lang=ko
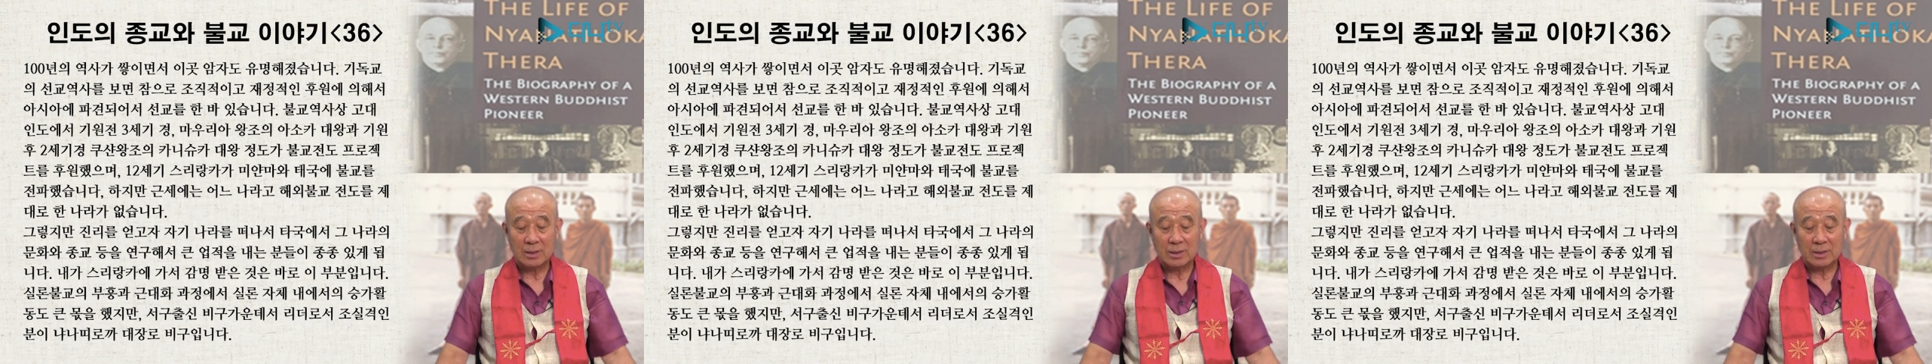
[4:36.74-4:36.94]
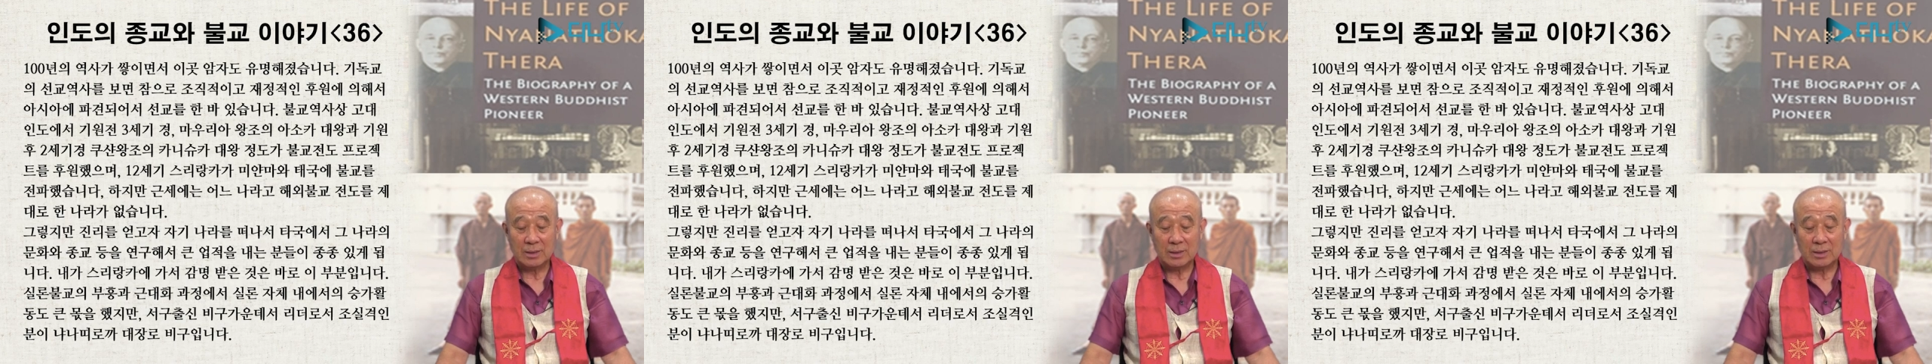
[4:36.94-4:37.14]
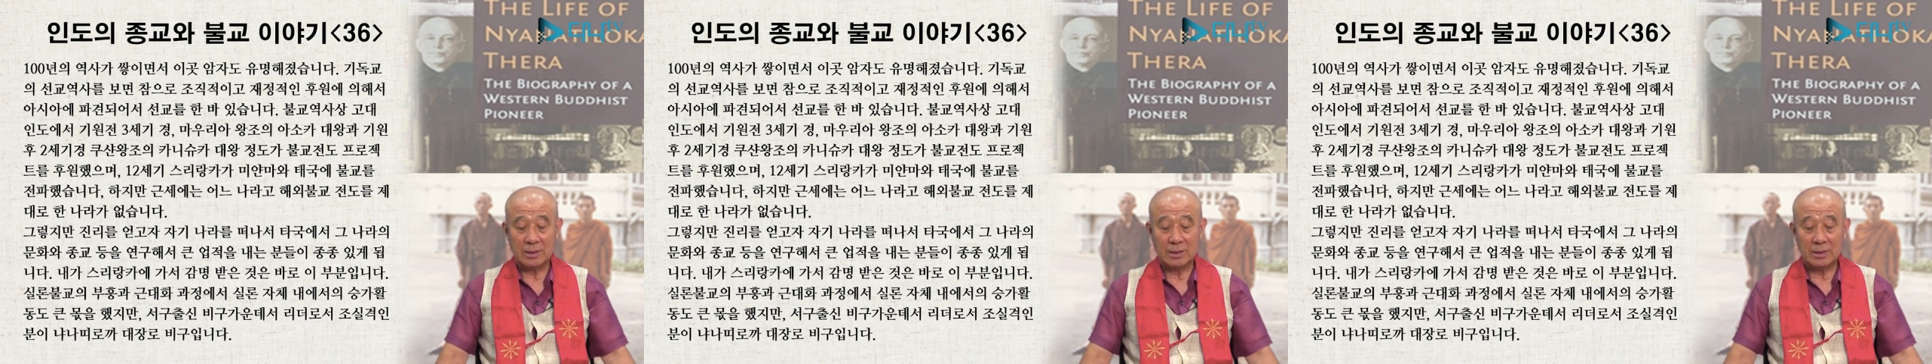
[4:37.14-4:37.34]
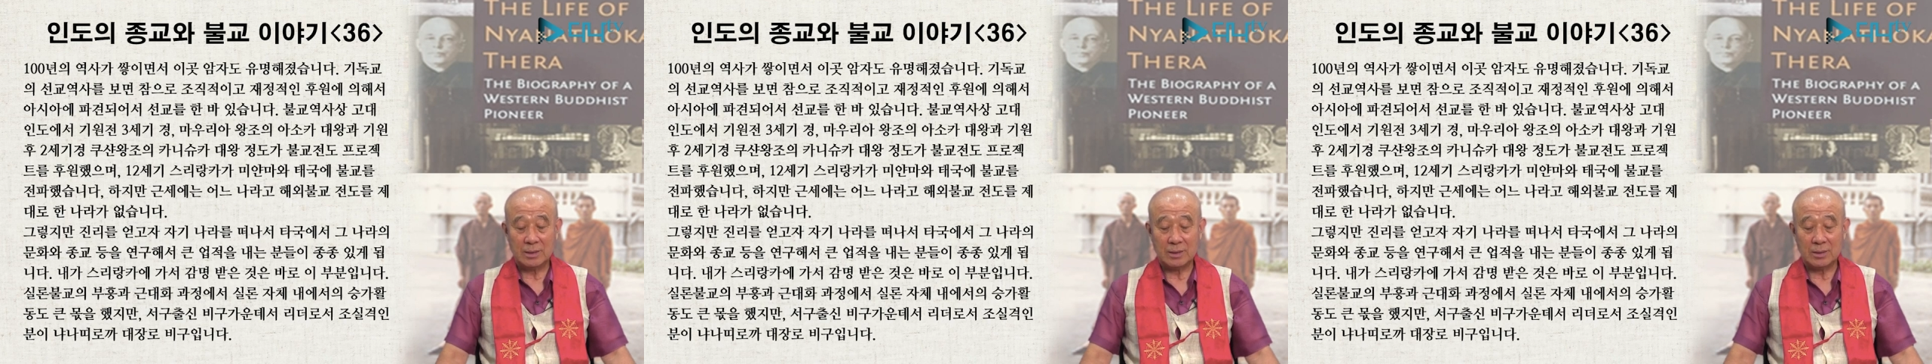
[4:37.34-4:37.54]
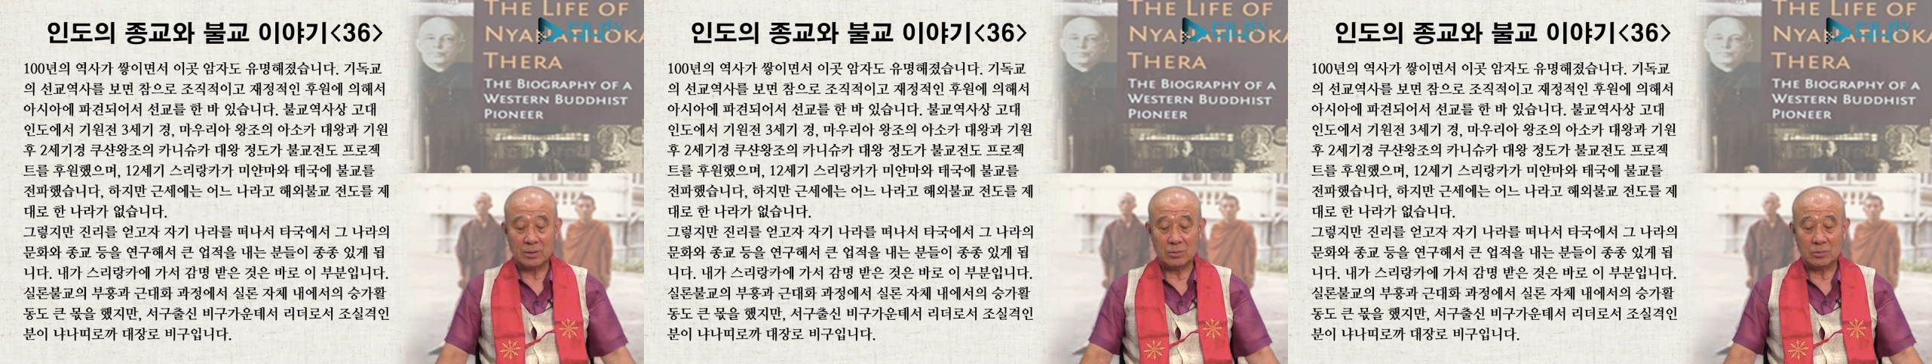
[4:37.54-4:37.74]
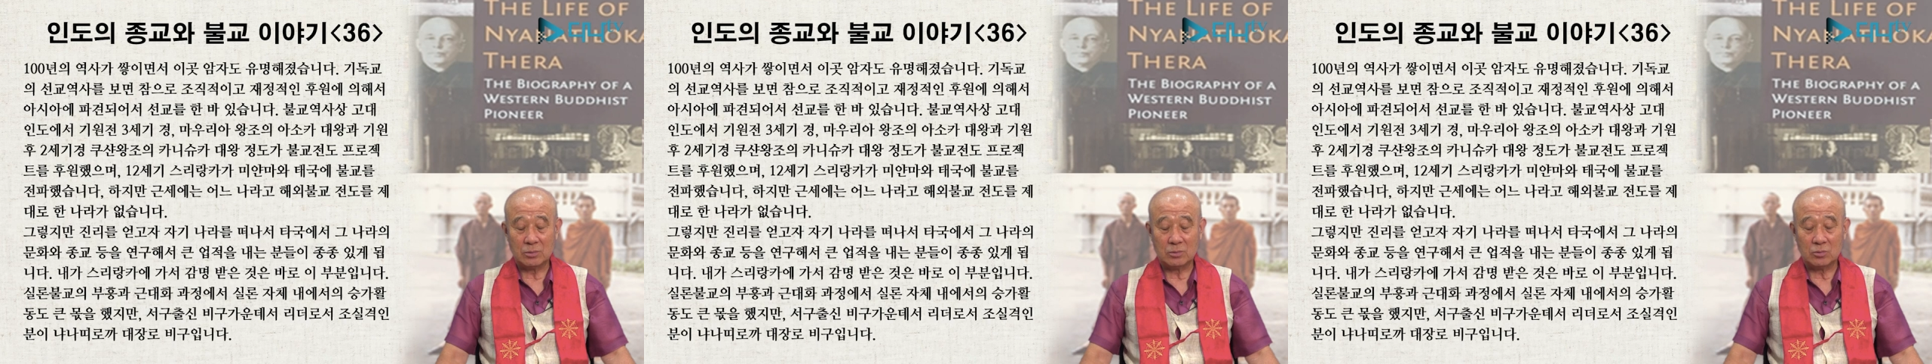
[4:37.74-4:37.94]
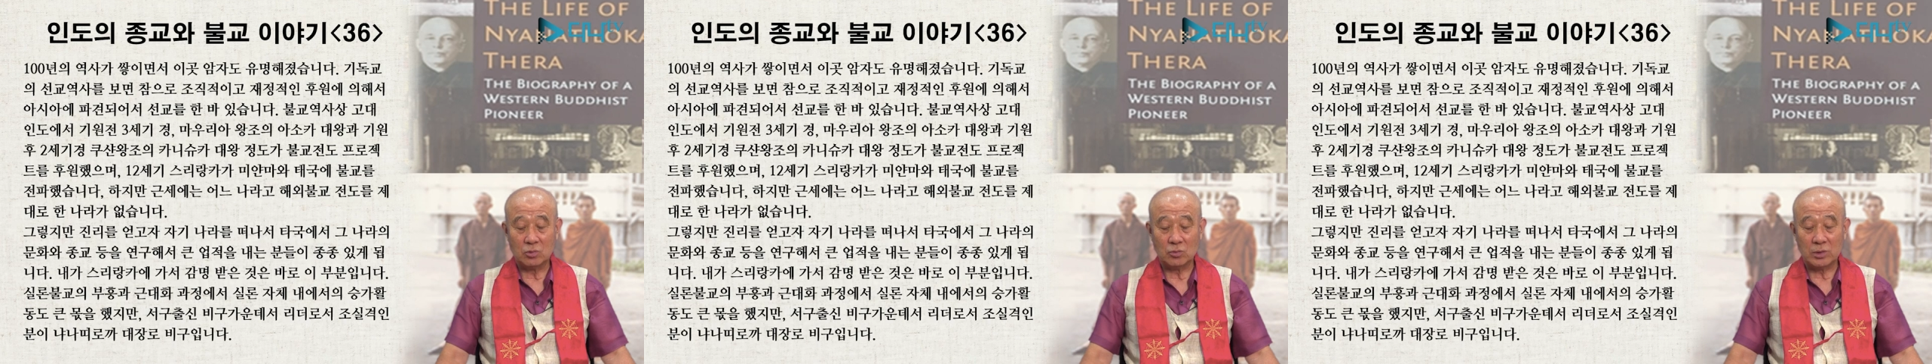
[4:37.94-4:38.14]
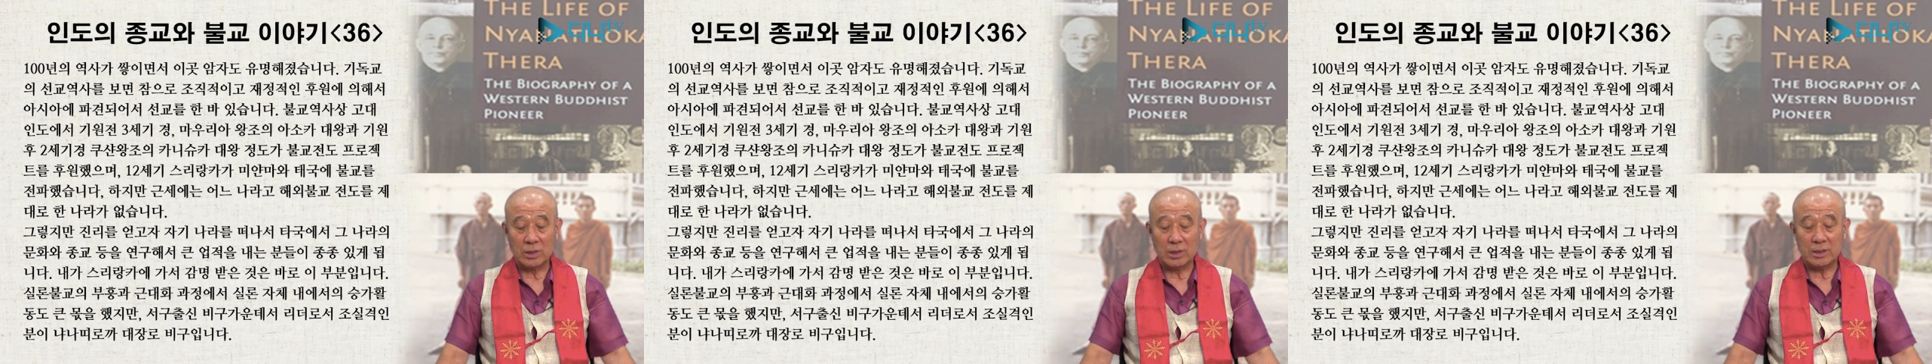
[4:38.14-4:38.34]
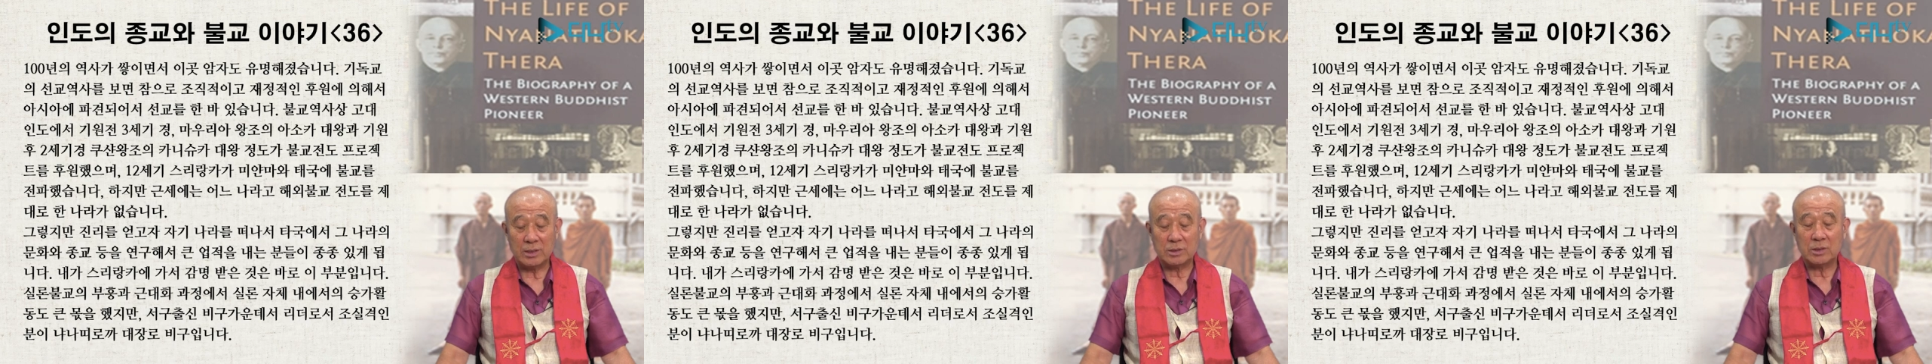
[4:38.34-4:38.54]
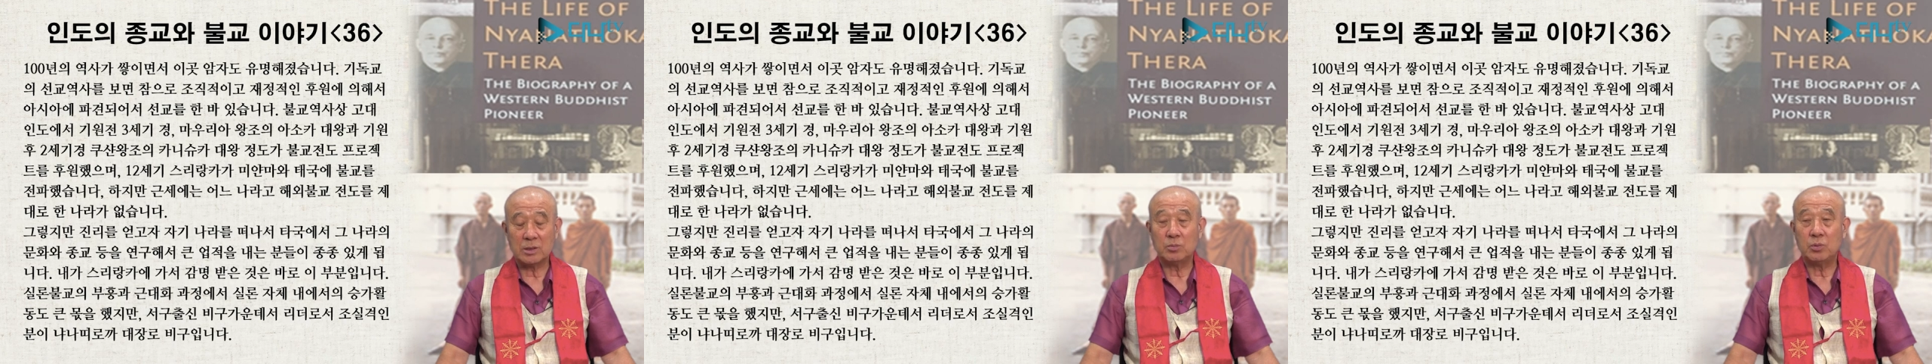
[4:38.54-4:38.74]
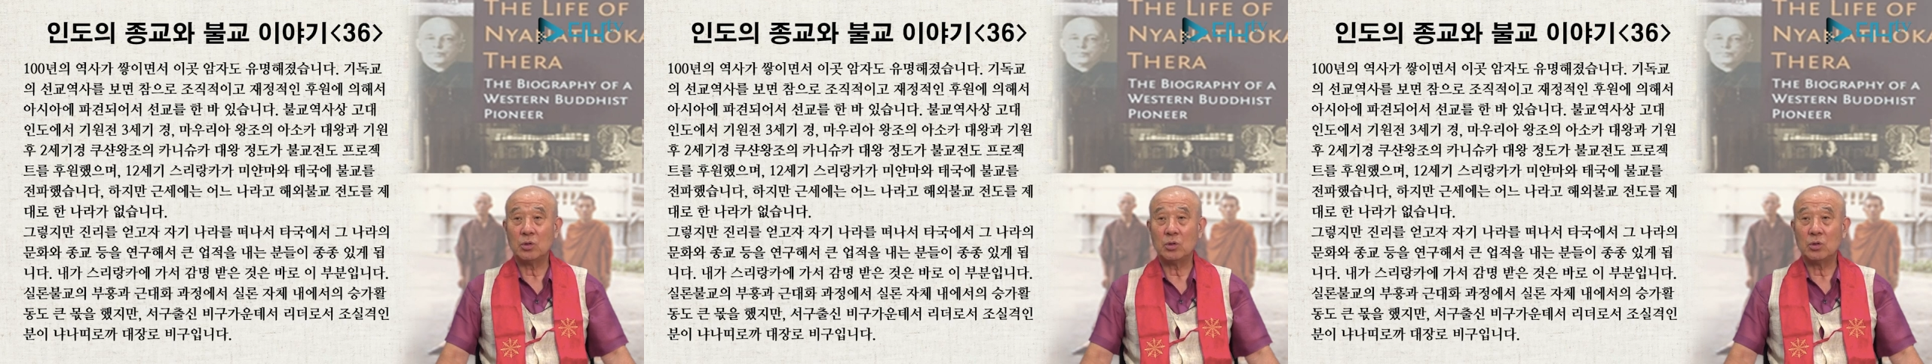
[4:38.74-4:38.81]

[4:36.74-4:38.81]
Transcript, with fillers: 에, 국내에서